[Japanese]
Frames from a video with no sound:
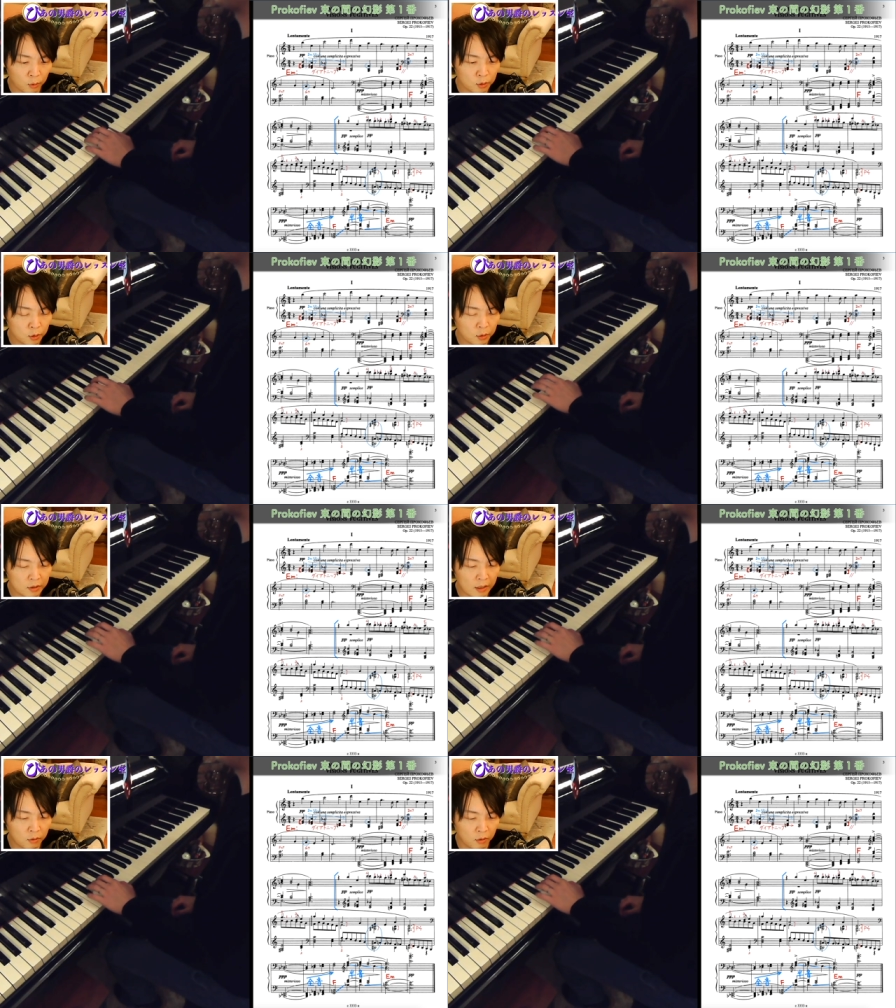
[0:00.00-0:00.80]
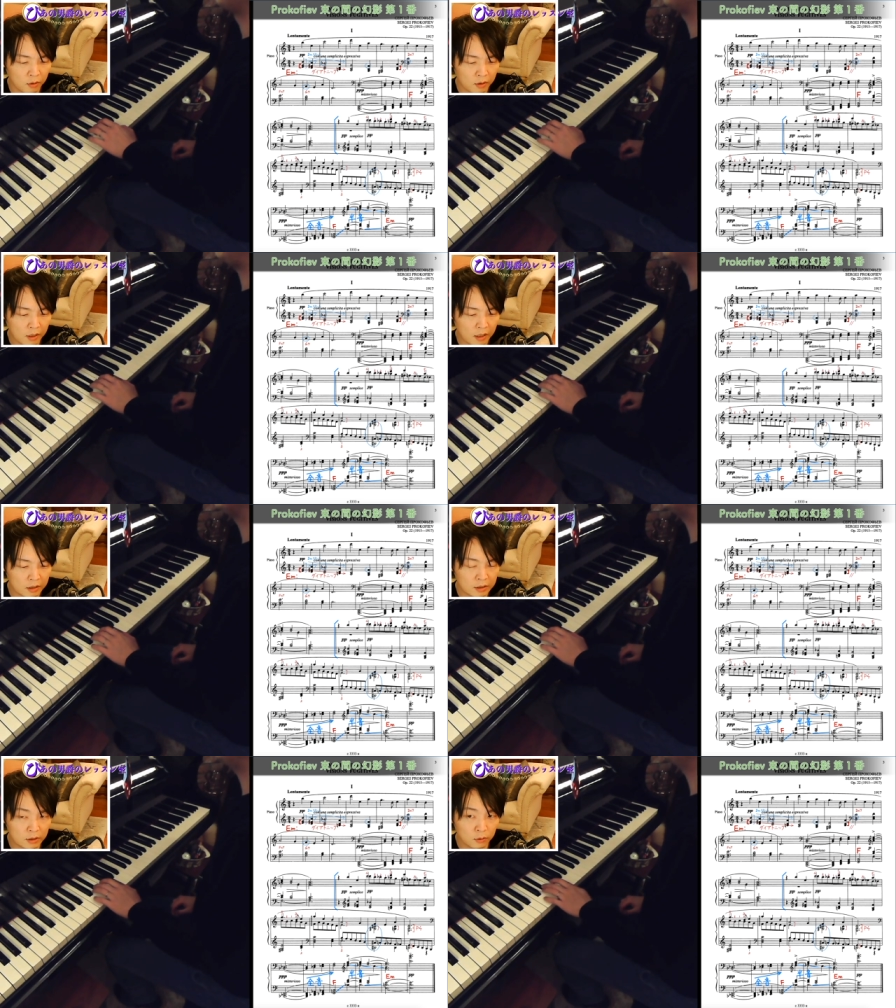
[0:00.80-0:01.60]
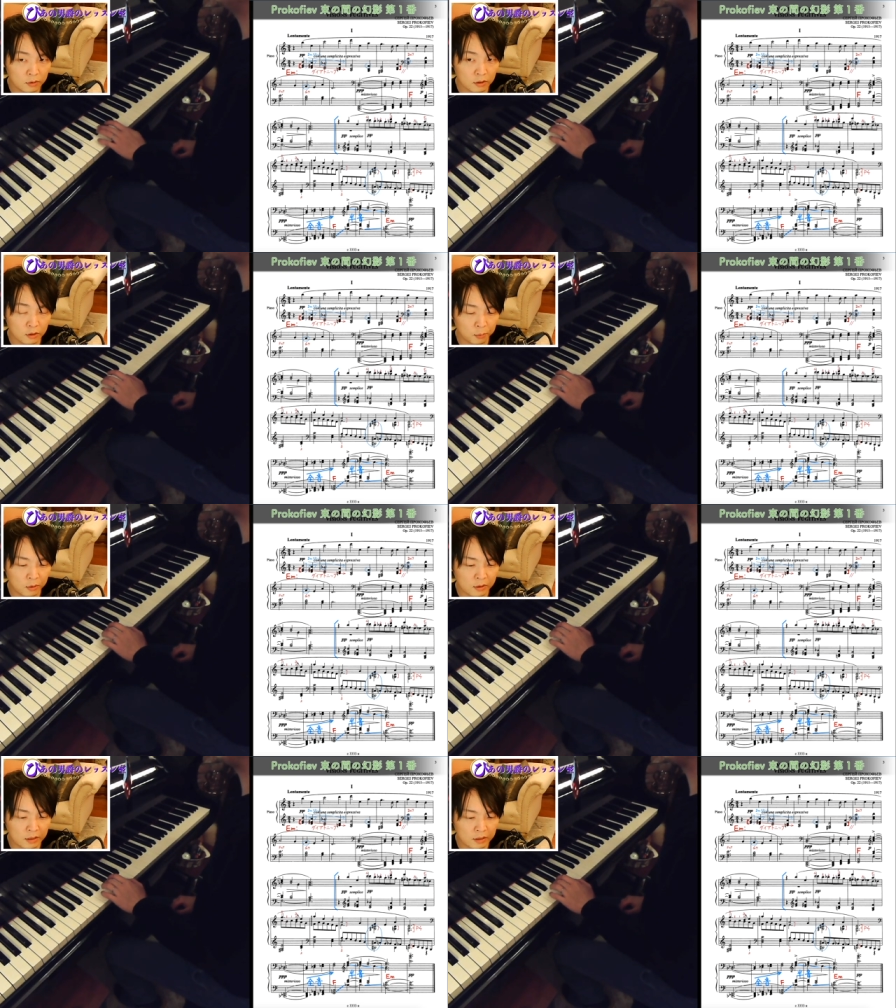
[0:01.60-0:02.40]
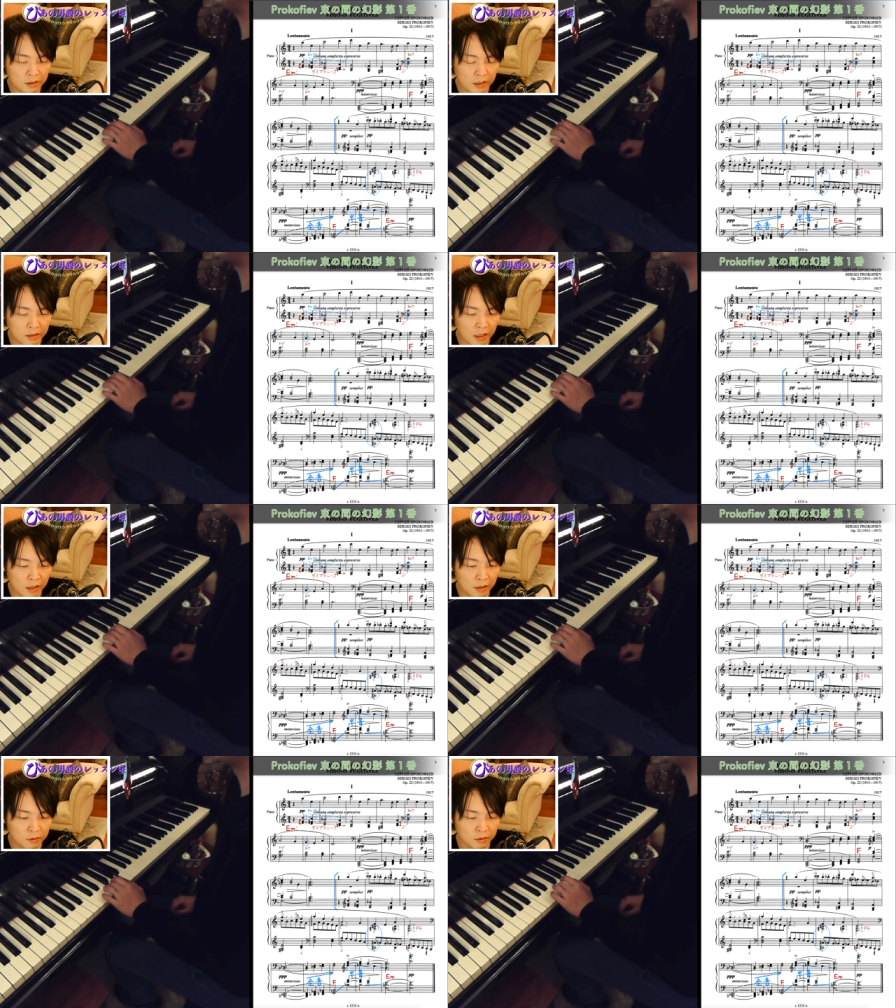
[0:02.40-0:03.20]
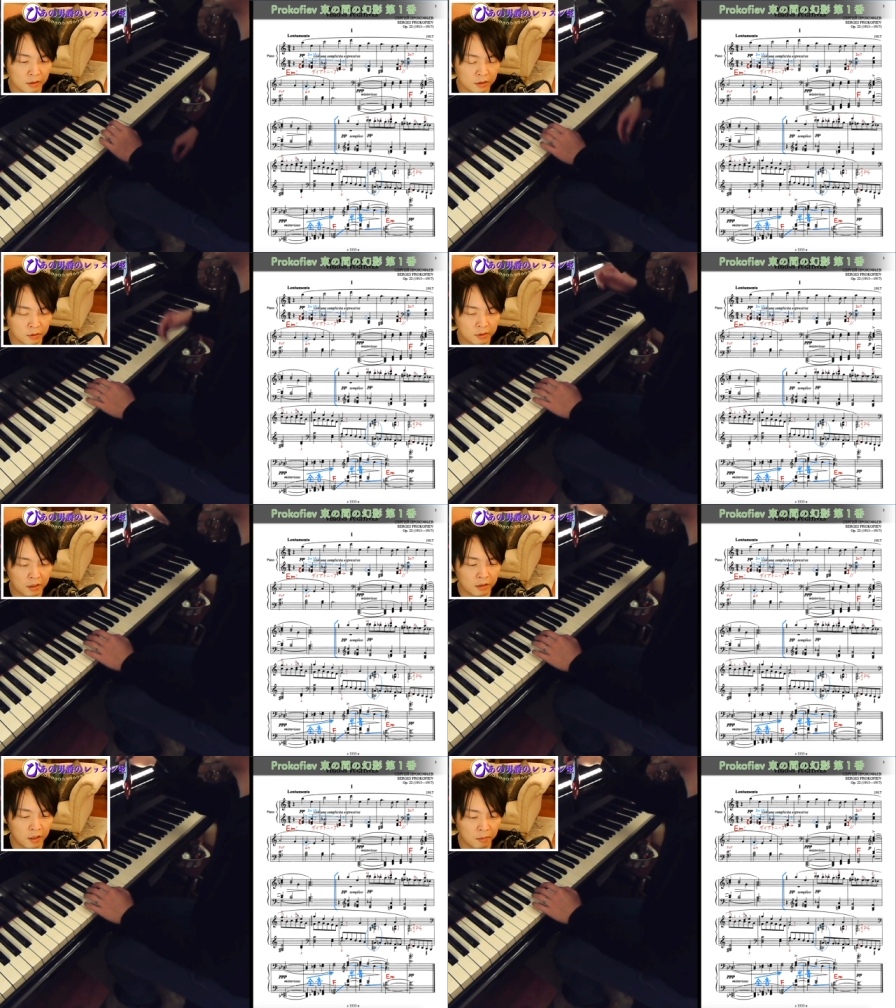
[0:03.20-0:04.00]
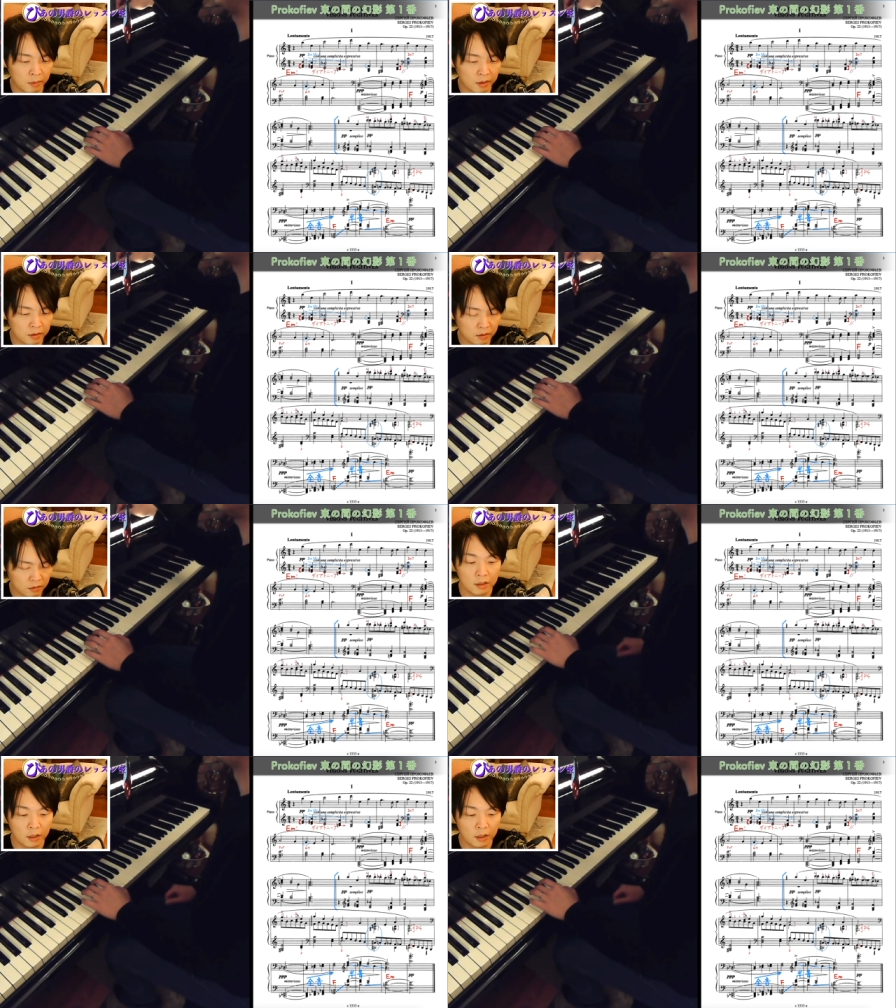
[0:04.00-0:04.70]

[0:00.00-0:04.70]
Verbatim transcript: 超3度が1音ずつ上る形で3連続で使用されています。